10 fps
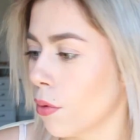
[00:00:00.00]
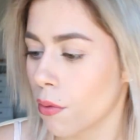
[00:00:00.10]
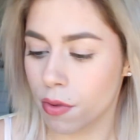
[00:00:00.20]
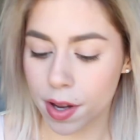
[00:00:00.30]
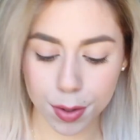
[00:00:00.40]
Donc
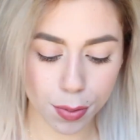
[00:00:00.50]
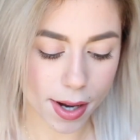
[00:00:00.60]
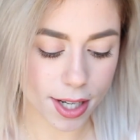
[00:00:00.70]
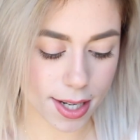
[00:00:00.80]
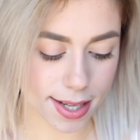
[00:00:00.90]
on va
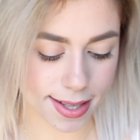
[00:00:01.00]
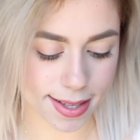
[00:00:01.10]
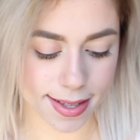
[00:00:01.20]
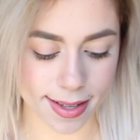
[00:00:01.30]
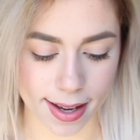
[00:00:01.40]
swatcher
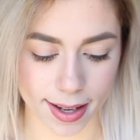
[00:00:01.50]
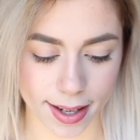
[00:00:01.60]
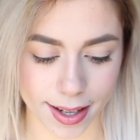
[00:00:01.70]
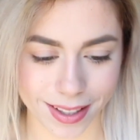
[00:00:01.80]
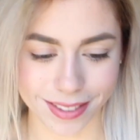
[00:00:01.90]

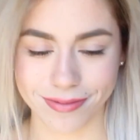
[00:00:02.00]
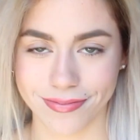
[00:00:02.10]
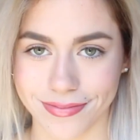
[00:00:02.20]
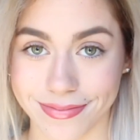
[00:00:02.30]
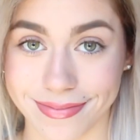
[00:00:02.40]
ça
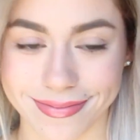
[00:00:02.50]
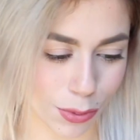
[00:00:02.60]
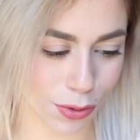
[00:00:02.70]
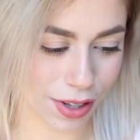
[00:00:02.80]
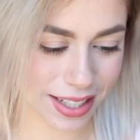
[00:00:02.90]

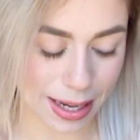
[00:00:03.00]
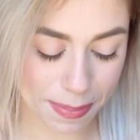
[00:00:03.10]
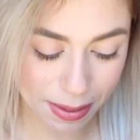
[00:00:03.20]
voir si la